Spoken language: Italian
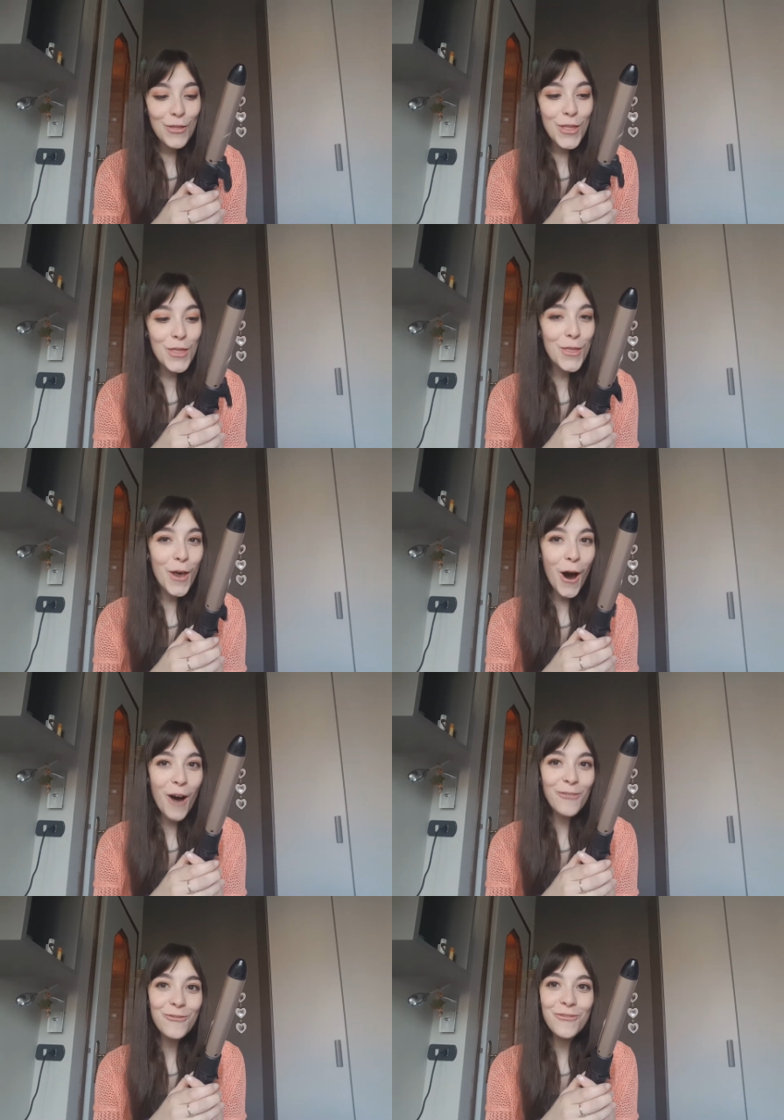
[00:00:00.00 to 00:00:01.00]

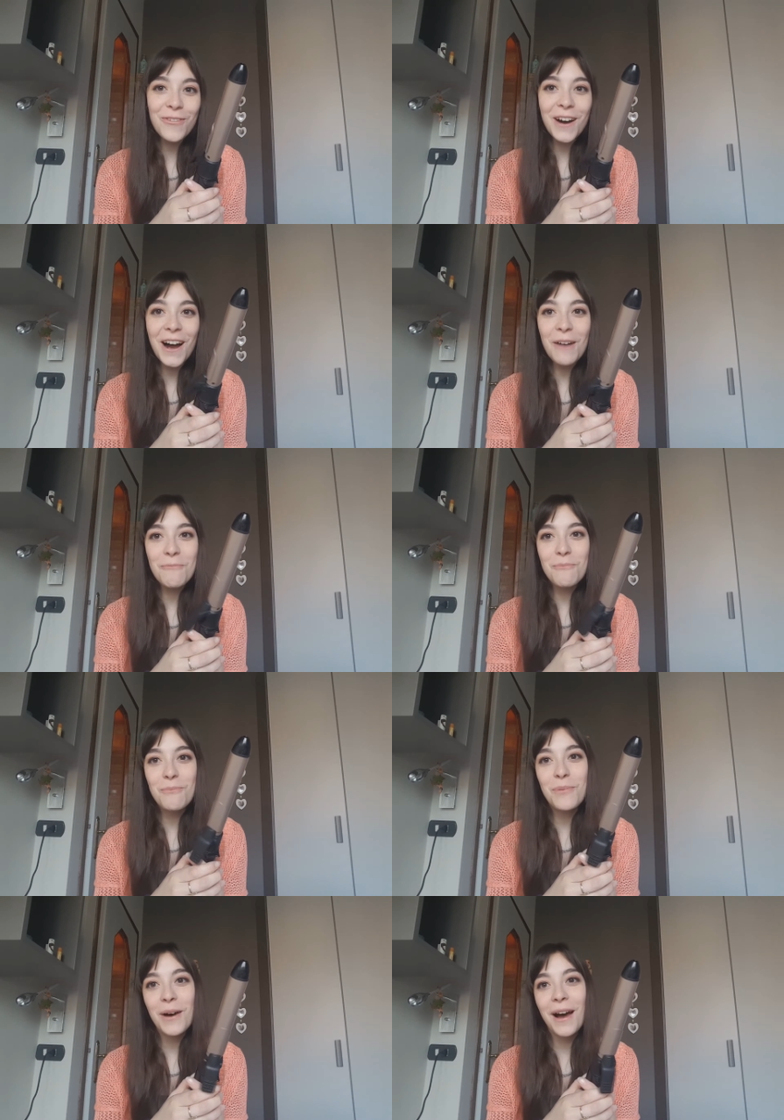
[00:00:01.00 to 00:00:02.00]
No
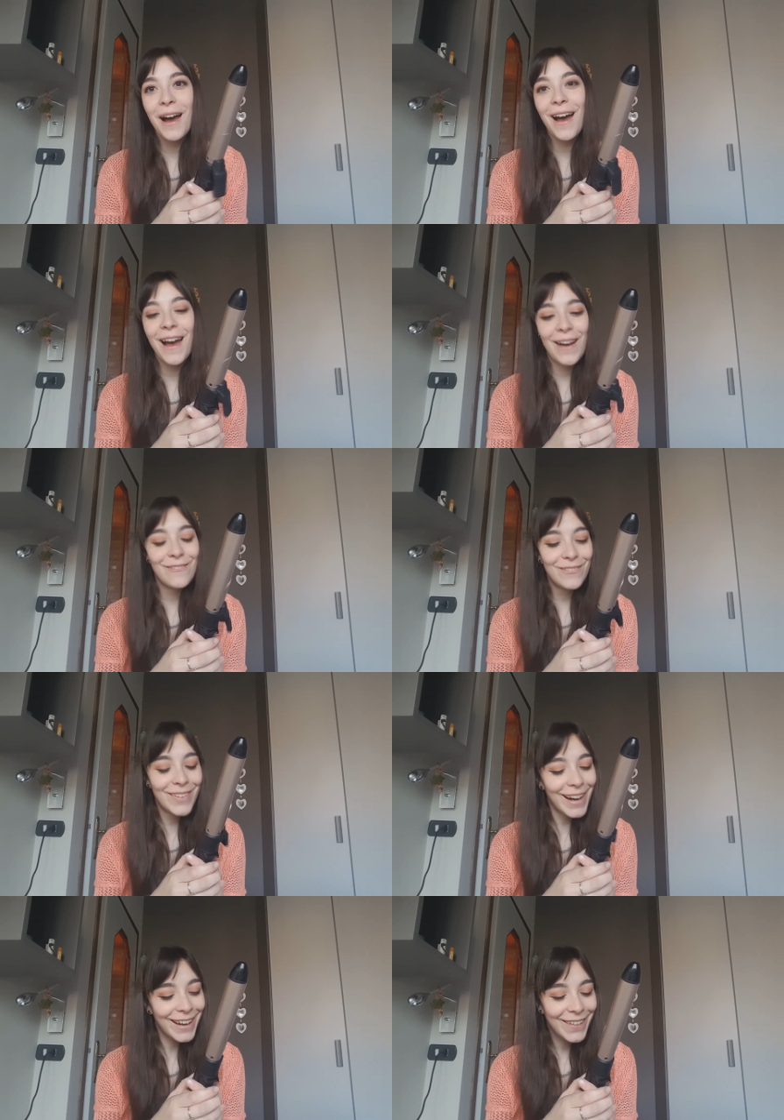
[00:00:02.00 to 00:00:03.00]
vabbè,
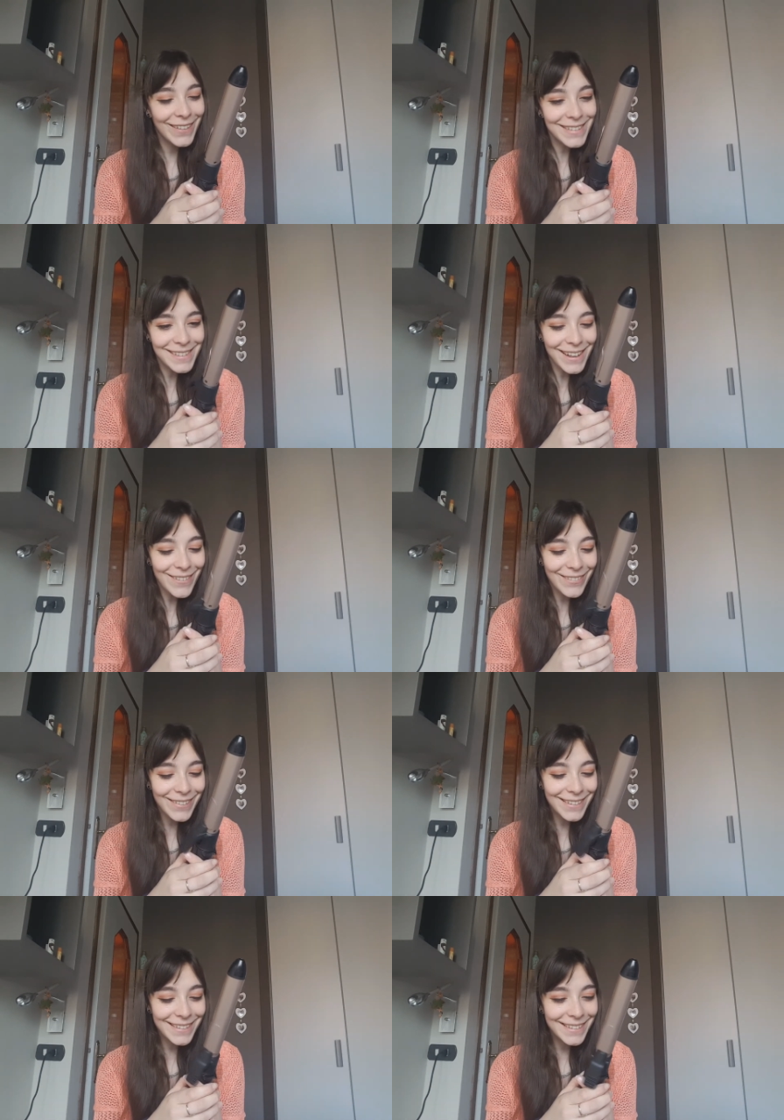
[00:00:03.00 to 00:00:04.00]
ma cosa
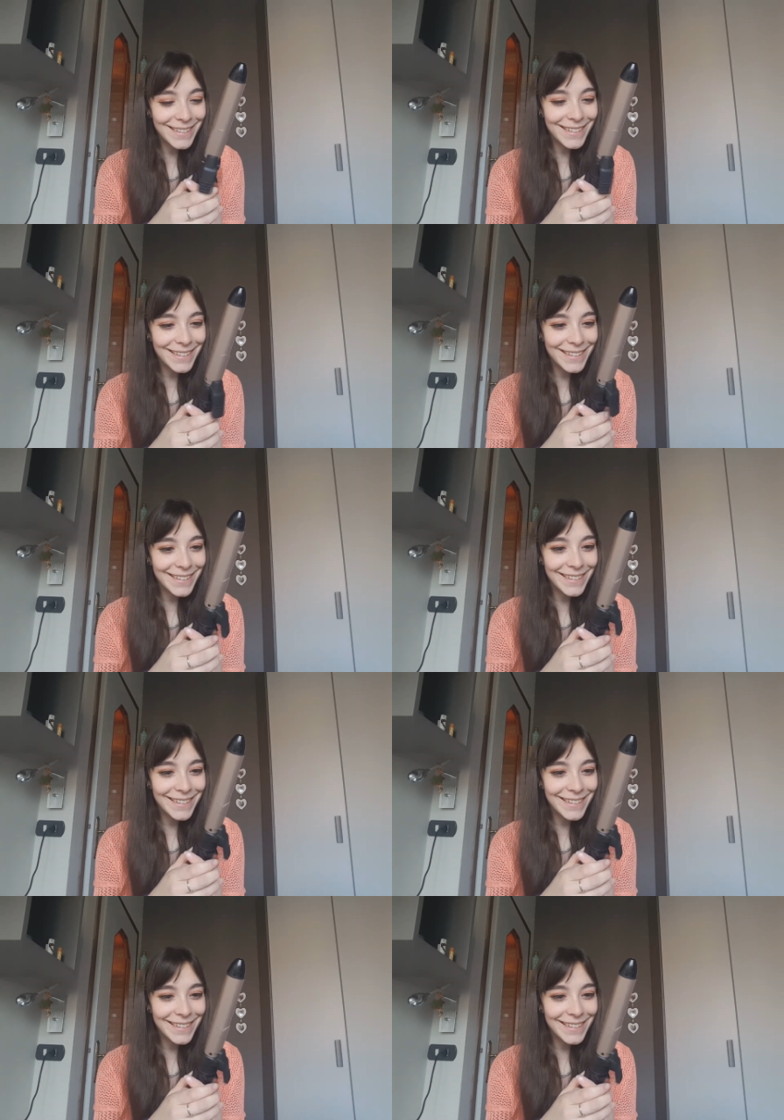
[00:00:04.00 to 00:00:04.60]
vuol dire?